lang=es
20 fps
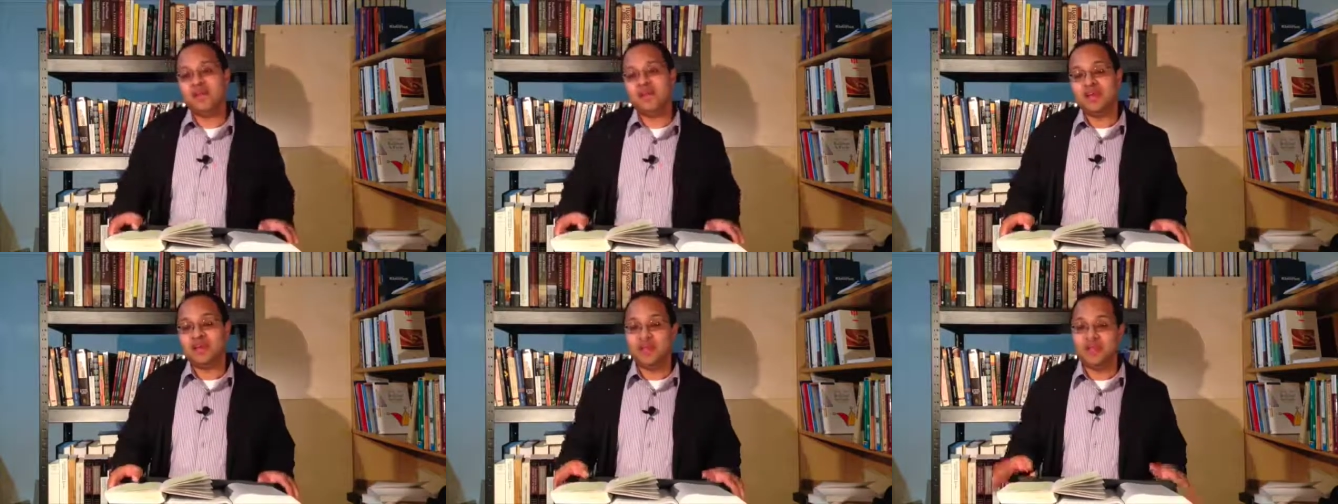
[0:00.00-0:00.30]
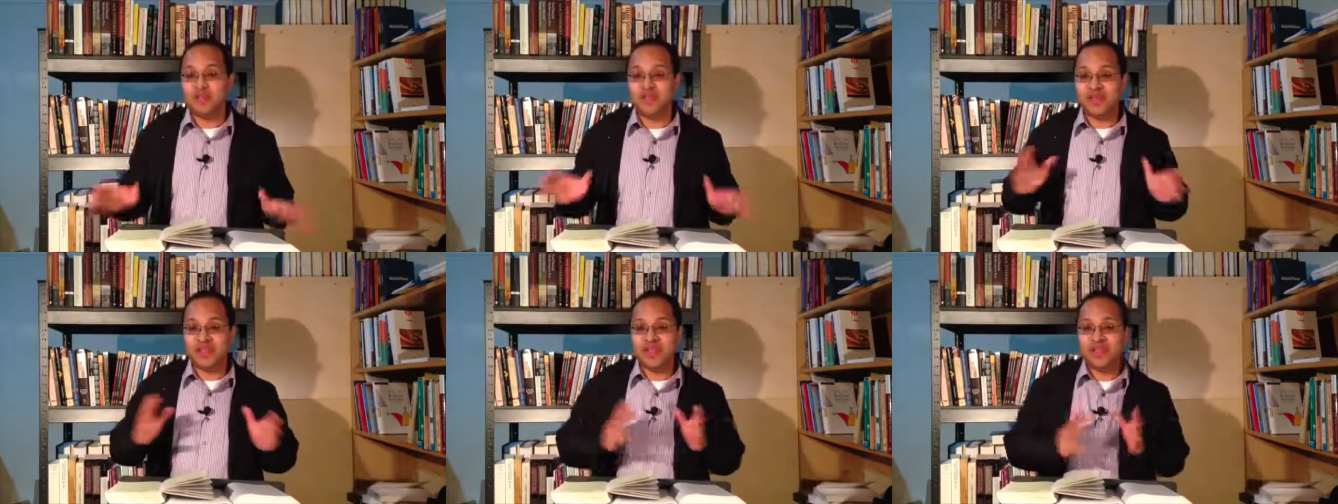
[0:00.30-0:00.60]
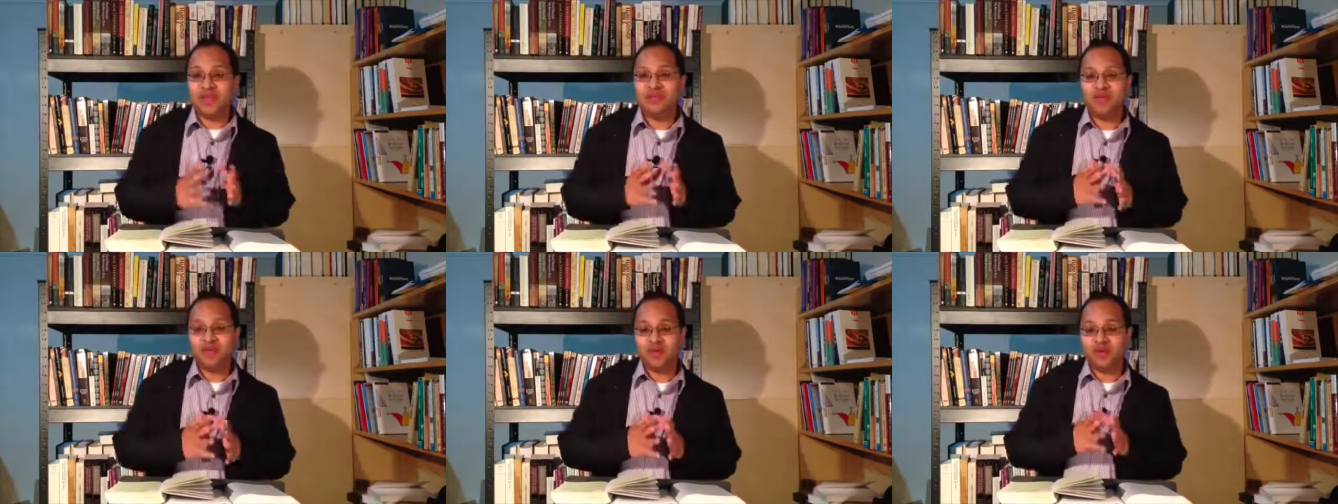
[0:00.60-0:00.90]
Y después
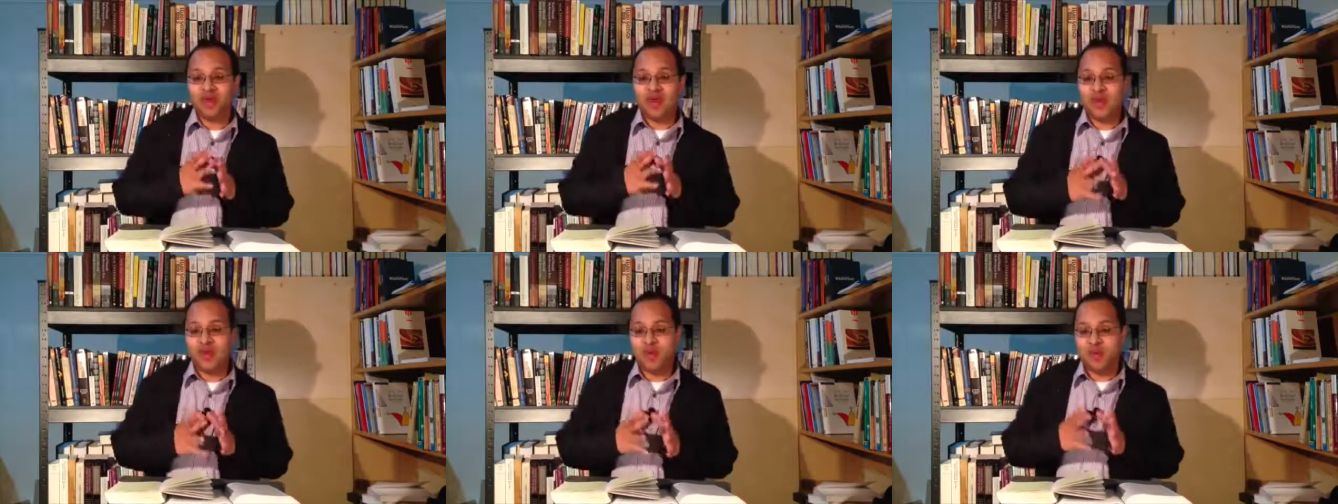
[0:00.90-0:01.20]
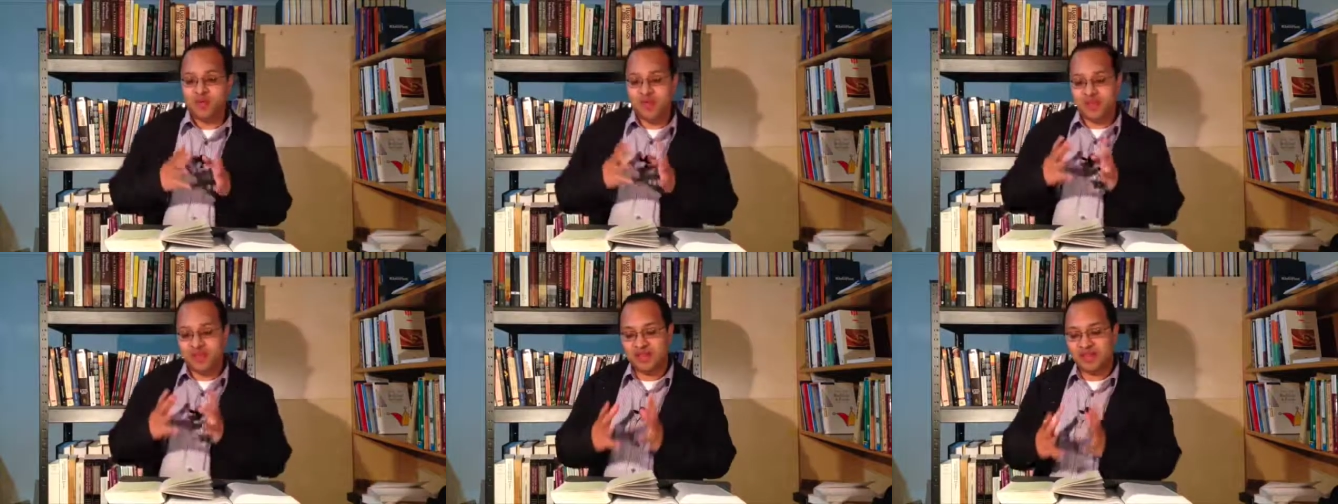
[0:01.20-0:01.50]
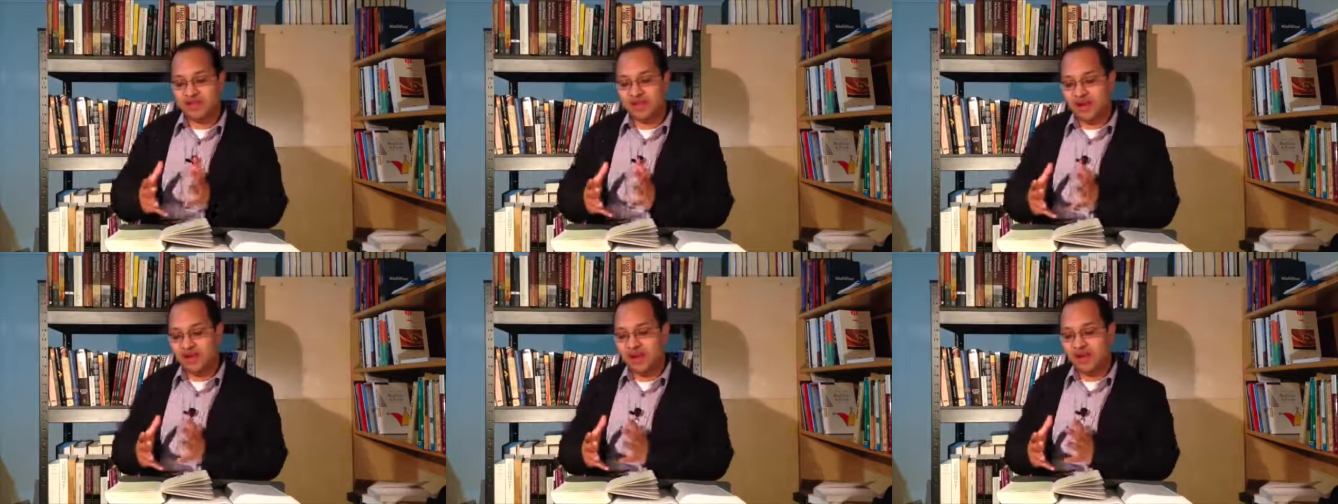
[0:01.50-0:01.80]
de esto, claro, vamos a
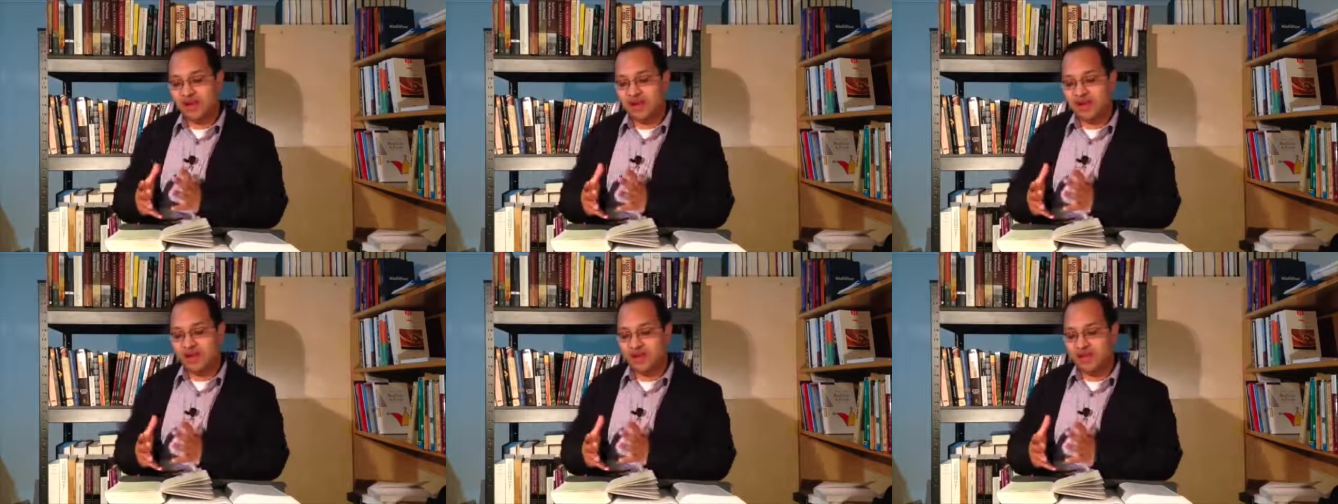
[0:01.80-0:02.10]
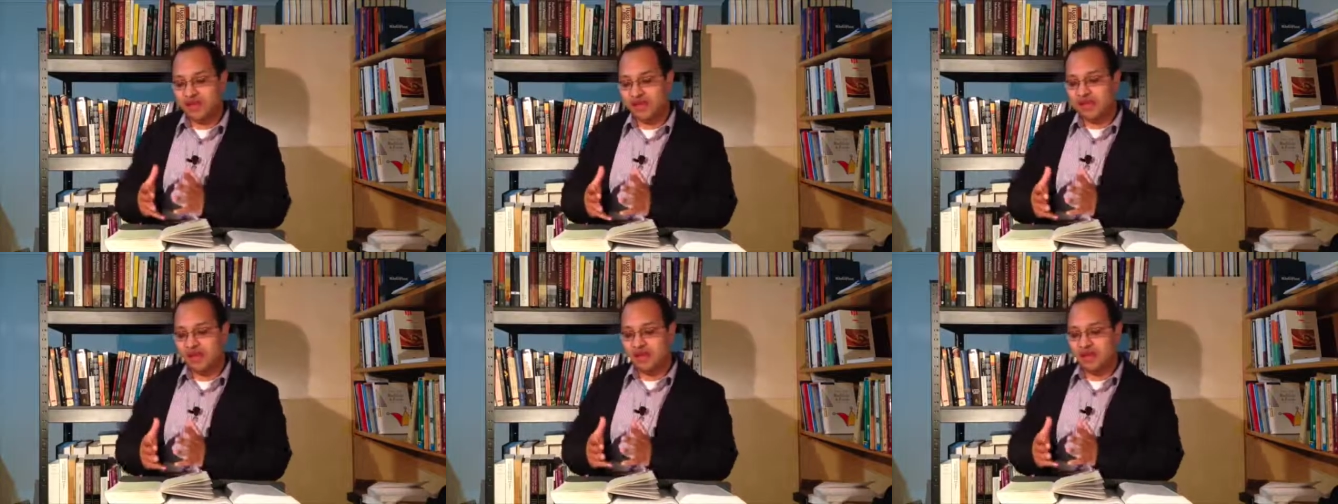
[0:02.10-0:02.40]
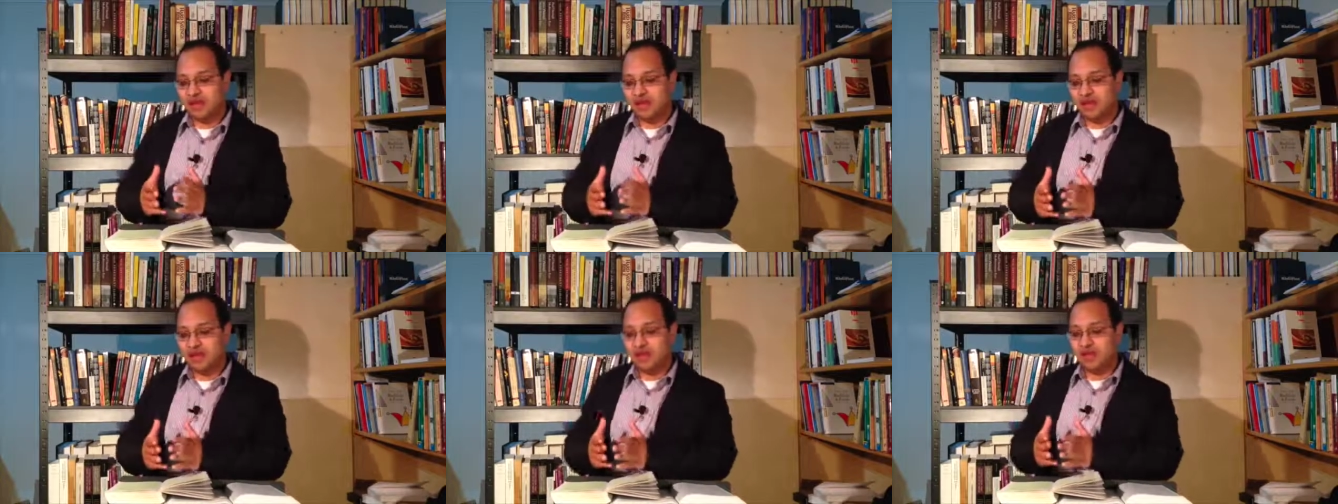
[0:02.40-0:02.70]
entrar
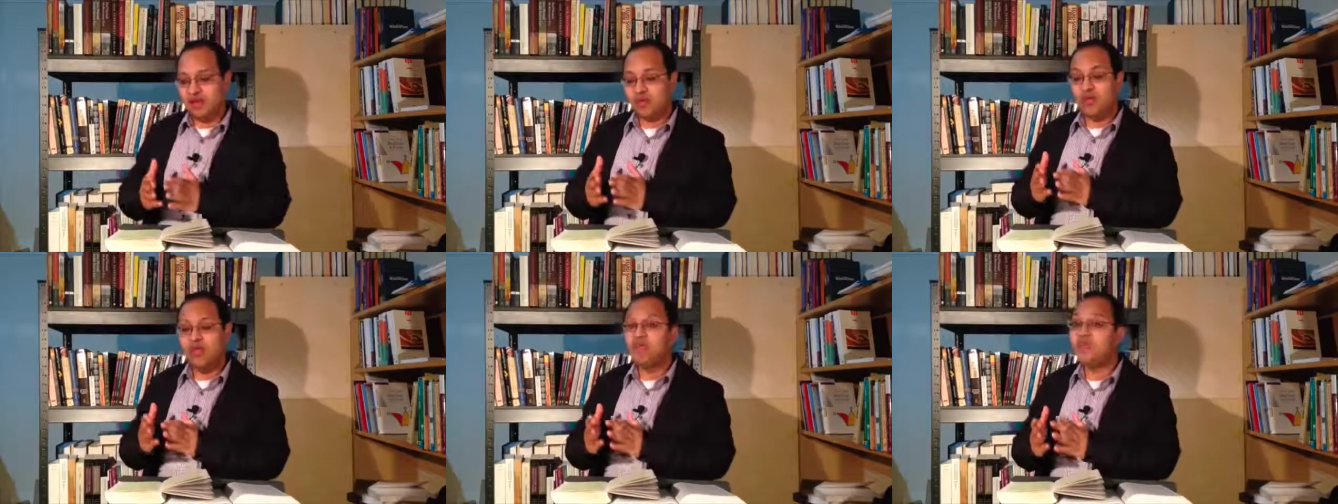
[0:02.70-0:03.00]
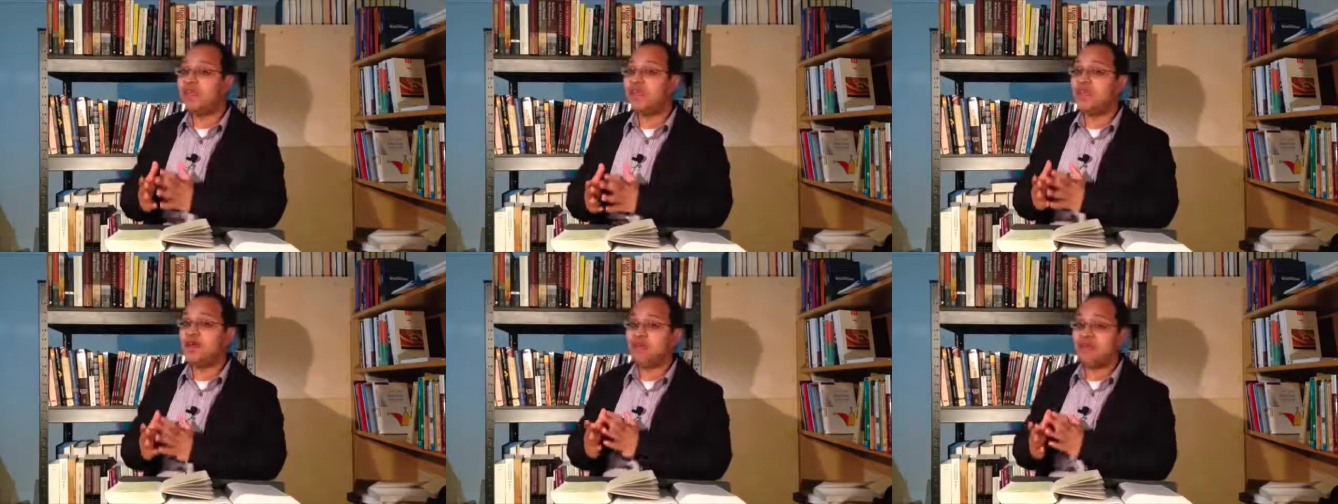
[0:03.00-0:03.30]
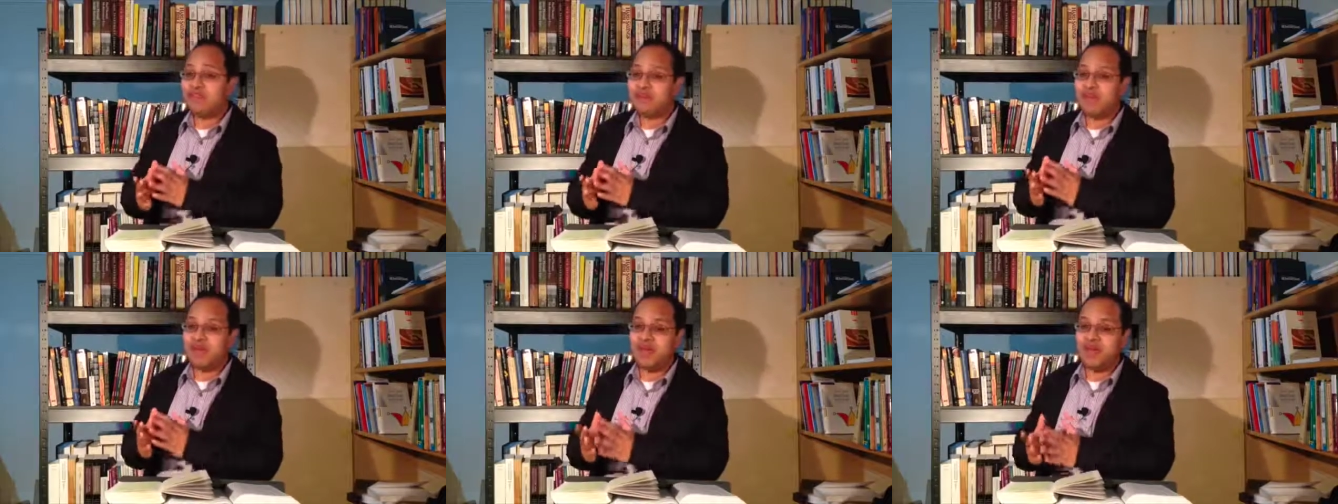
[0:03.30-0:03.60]
eh, en un video
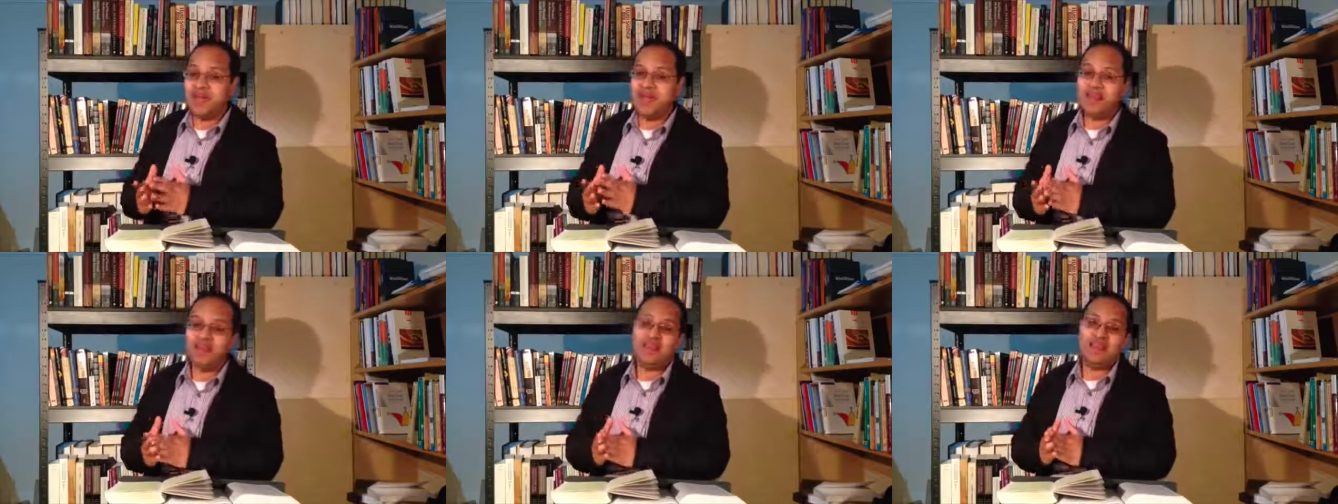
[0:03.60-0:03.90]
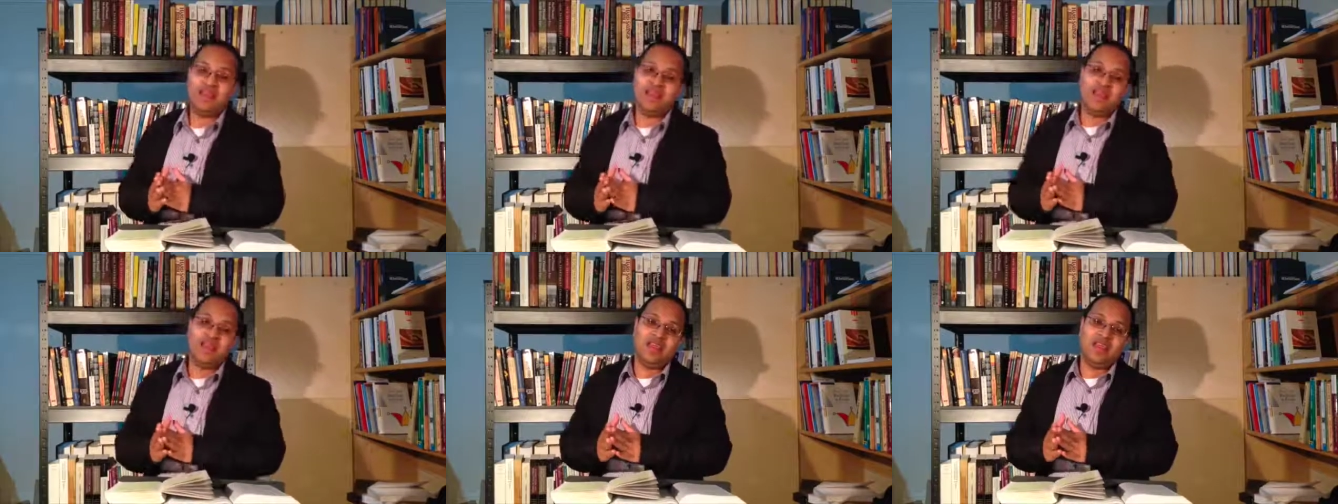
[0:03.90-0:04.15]
semanal